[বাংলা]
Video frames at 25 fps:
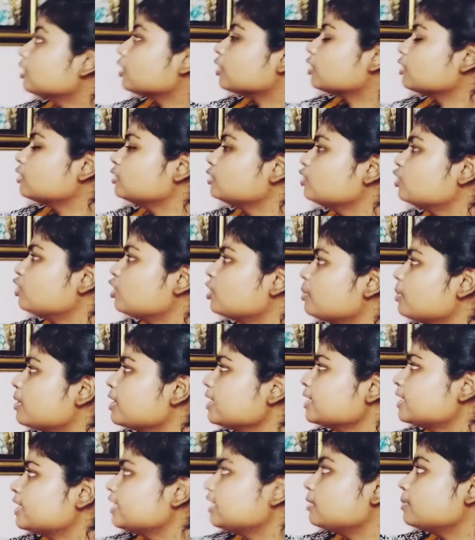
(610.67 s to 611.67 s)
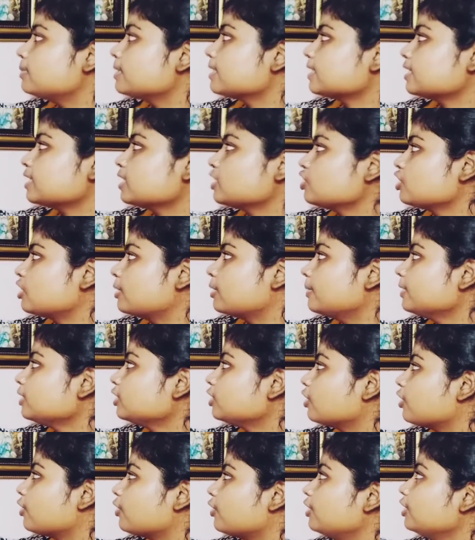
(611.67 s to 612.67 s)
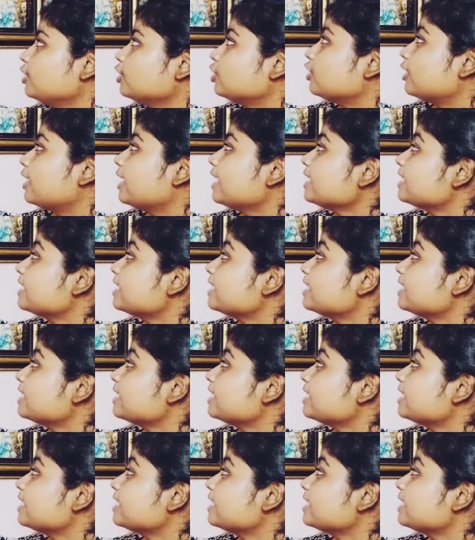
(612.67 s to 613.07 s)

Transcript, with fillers: তখন জুডোর বয়স তিন মাসটা সবাই তখনই তোলা